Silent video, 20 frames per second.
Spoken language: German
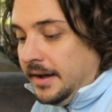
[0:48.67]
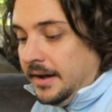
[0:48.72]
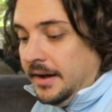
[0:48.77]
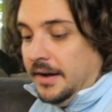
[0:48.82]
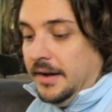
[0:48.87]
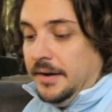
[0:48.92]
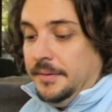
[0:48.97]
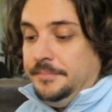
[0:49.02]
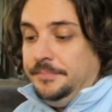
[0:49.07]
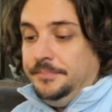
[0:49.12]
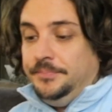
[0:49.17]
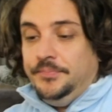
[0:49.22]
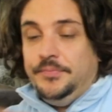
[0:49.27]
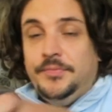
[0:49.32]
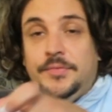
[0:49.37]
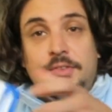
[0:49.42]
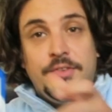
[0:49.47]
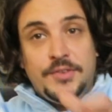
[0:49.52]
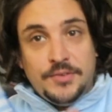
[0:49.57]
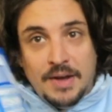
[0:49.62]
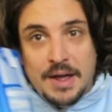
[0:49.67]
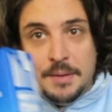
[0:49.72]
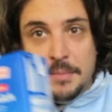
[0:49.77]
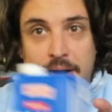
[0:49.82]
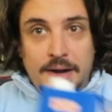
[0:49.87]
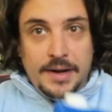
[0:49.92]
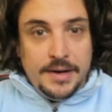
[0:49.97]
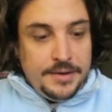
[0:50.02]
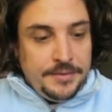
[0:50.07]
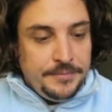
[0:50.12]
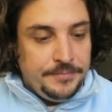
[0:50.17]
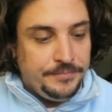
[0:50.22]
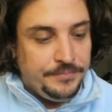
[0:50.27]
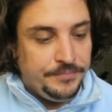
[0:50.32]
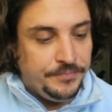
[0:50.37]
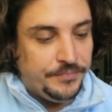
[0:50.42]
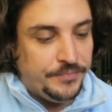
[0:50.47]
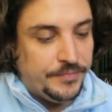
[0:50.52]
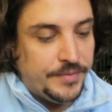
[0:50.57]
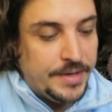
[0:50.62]
Ähm, zweimal,
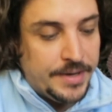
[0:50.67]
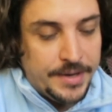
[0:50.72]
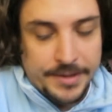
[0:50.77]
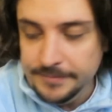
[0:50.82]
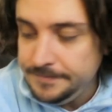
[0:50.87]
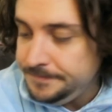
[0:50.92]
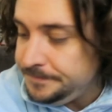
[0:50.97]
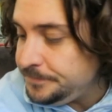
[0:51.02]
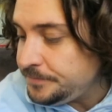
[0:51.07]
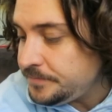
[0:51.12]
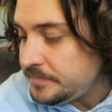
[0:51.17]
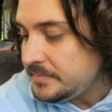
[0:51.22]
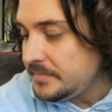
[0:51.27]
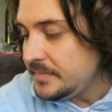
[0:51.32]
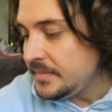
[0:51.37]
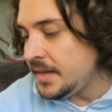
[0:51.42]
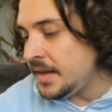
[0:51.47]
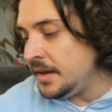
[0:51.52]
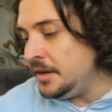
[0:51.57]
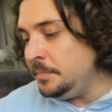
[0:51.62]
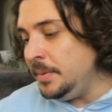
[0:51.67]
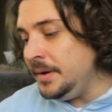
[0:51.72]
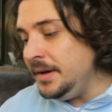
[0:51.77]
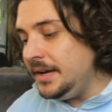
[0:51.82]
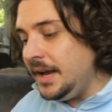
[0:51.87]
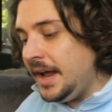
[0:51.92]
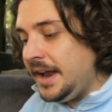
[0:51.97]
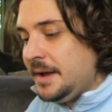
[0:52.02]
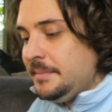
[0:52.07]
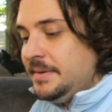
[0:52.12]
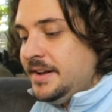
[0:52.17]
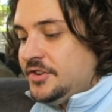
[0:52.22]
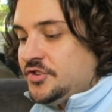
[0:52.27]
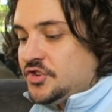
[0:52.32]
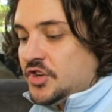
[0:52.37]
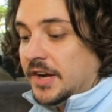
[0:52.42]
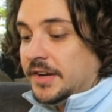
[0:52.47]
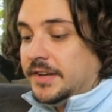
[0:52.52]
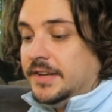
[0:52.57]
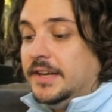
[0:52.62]
ja. Ich bin ein kleiner
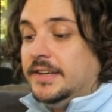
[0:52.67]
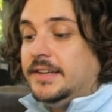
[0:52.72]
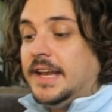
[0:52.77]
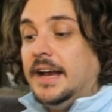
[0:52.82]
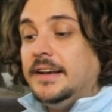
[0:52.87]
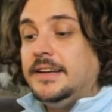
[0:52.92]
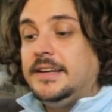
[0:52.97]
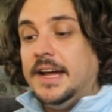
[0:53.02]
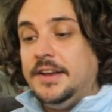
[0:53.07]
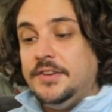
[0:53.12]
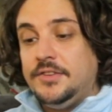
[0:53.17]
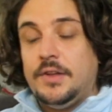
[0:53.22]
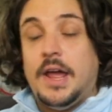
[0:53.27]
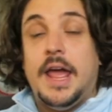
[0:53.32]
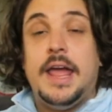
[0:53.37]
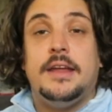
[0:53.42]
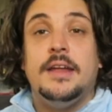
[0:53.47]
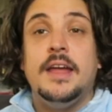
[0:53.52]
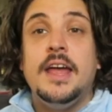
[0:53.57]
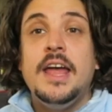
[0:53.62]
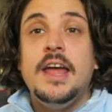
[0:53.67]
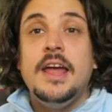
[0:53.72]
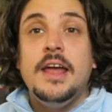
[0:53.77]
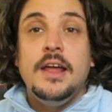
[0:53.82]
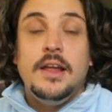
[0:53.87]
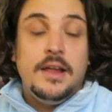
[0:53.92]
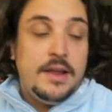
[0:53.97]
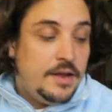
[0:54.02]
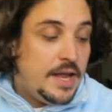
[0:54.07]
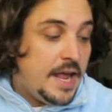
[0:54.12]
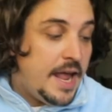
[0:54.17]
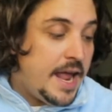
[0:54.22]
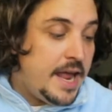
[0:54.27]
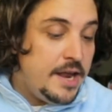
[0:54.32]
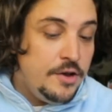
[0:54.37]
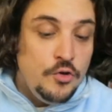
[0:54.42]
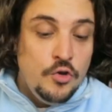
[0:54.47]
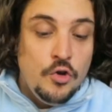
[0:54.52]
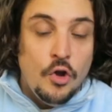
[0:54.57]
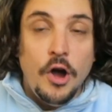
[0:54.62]
Milchjunkie. Dann ganz, ey,
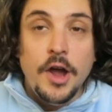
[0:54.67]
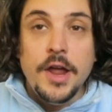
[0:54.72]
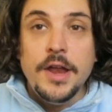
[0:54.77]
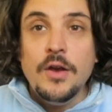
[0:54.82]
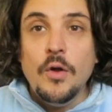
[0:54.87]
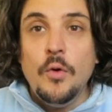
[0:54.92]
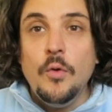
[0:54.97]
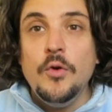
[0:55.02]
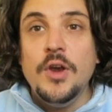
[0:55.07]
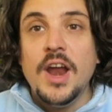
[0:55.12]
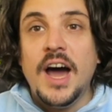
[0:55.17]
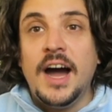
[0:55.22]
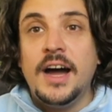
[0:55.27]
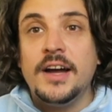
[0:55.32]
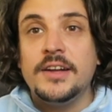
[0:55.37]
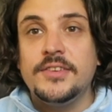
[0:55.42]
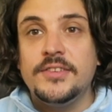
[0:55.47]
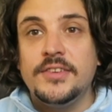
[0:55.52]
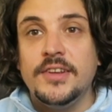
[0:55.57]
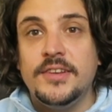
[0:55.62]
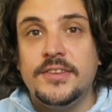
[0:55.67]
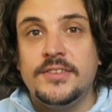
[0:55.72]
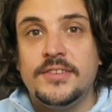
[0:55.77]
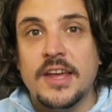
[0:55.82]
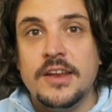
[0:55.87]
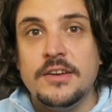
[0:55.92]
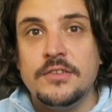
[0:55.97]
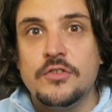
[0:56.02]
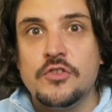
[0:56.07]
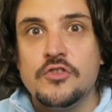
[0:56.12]
ey, 89 Cent